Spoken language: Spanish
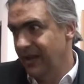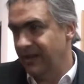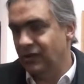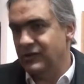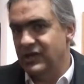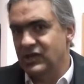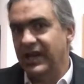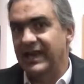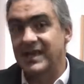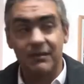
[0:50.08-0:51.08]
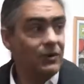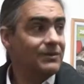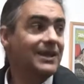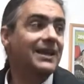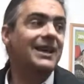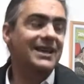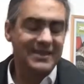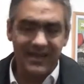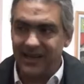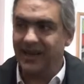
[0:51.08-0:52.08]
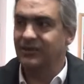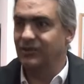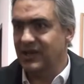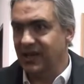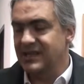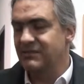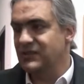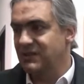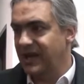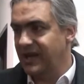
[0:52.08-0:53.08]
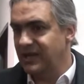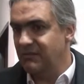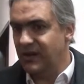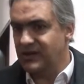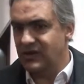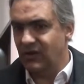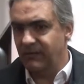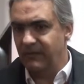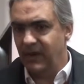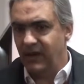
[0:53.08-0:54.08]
Entonces, ya que hacemos, exacto, ya que hacemos semejante inversión,